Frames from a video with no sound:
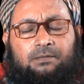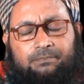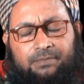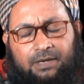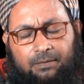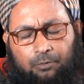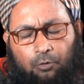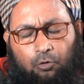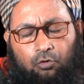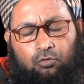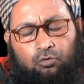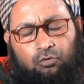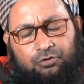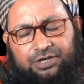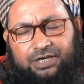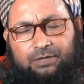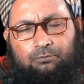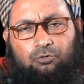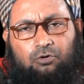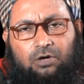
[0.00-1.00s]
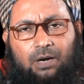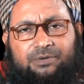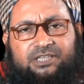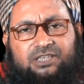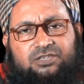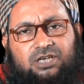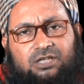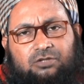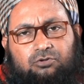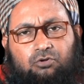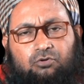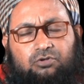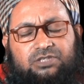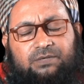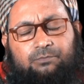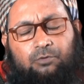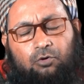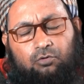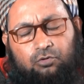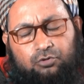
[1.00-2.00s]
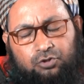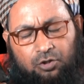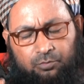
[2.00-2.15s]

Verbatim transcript: মানে বড় গুরু কিনবো আমাদের সাধ্য অনুযায়ী বড়